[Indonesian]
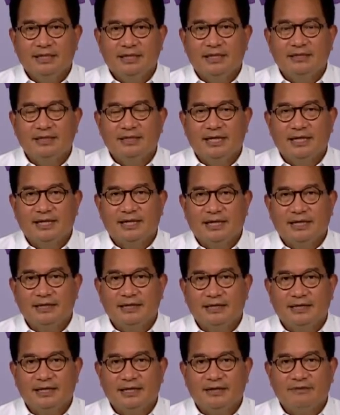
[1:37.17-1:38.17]
dan
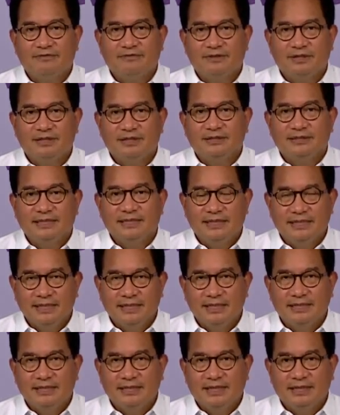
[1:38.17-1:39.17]
daerah level
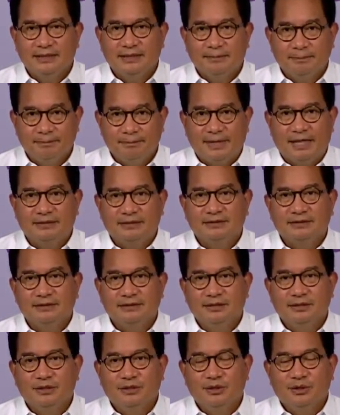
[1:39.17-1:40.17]
3 dan 4
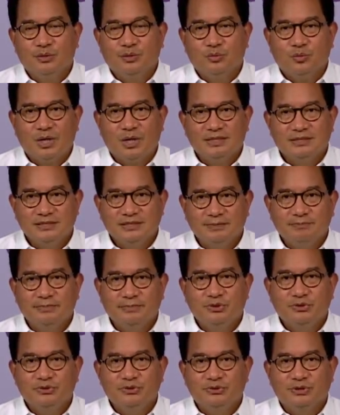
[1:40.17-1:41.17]

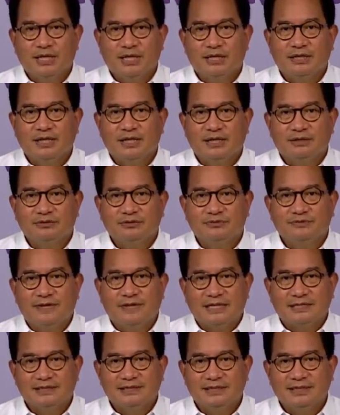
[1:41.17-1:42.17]
wajib menunjukkan kartu
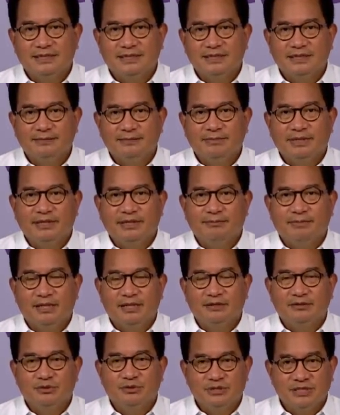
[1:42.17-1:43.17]
vaksin
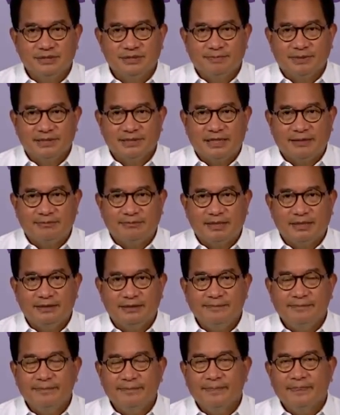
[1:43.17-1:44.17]
minimal dosis
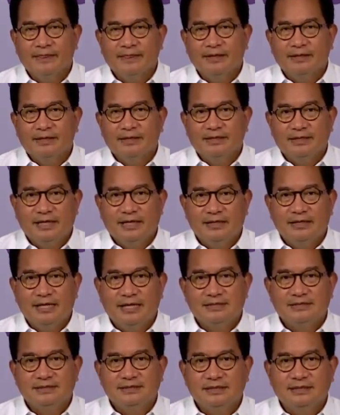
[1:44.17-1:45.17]
pertama dan
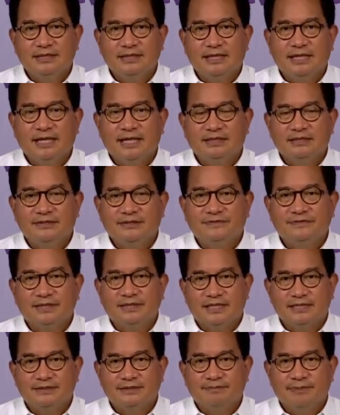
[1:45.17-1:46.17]
hasil negatif
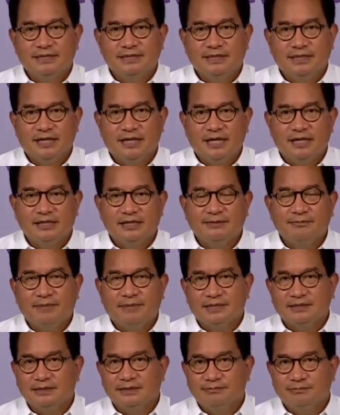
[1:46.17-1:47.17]
tes PCR
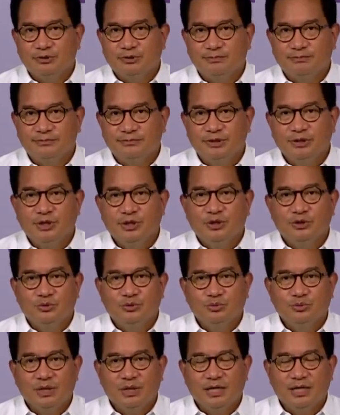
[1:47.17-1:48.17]
maksimum
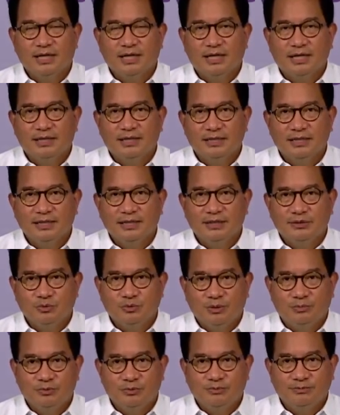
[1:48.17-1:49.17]
2 kali
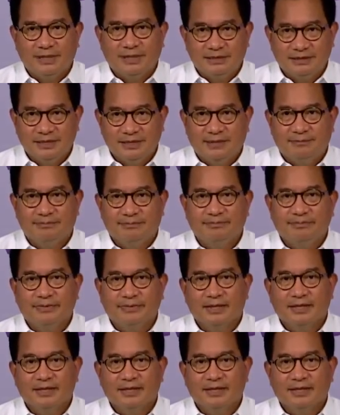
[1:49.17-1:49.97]
24 jam.